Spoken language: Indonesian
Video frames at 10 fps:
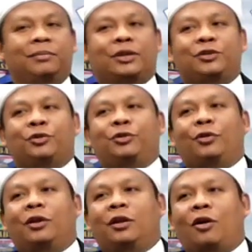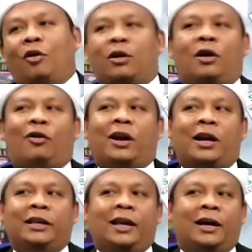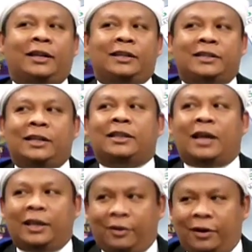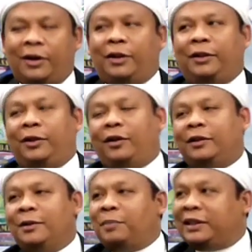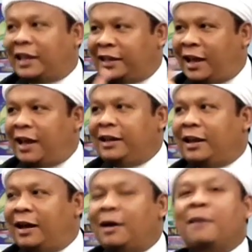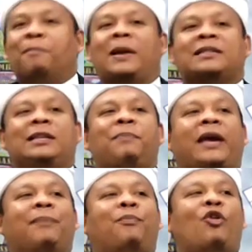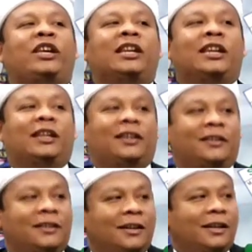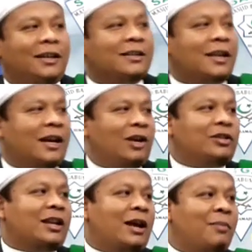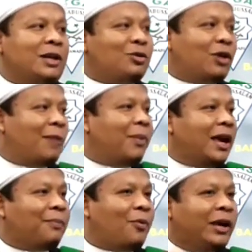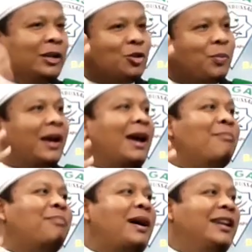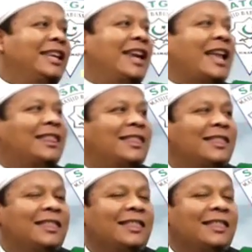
berjudul orang-orang yang dicintai oleh Allah. Pertanyaannya pasti pakai poin. Saya kalau ceramah suka pakai poin supaya gampang diingat.